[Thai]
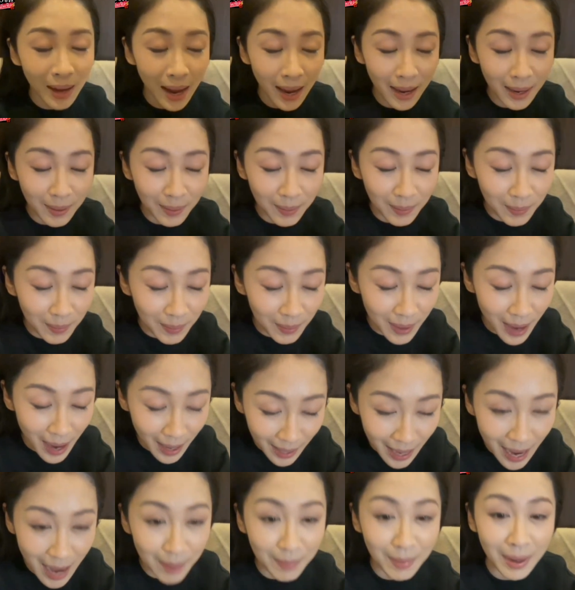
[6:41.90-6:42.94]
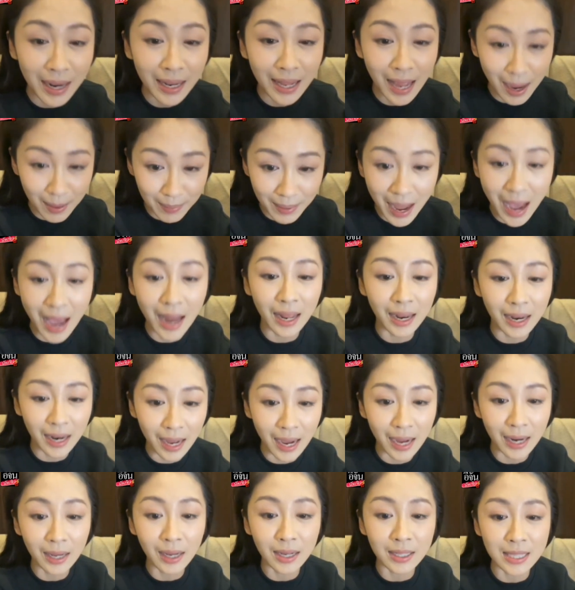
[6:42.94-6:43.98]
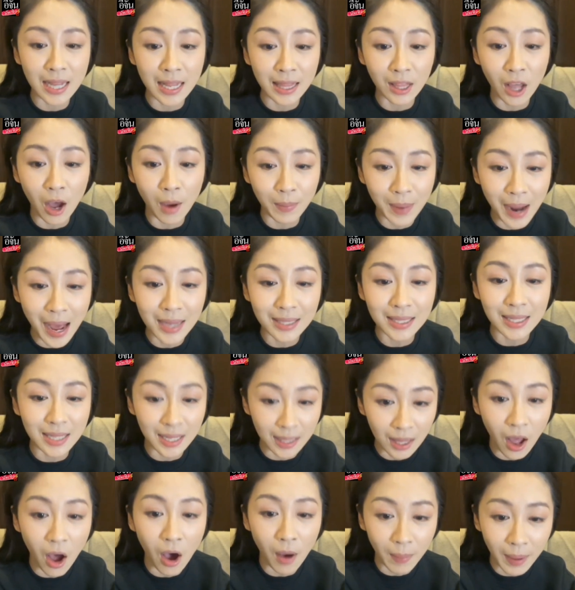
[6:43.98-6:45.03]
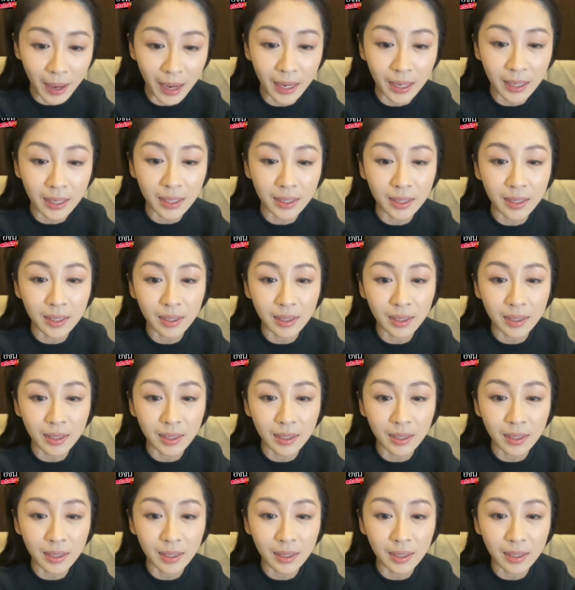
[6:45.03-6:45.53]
ใครอยากถามอะไรถามได้เลยนะคะถ้าเกิดฉันตอบได้ฉันจะตอบค่ะ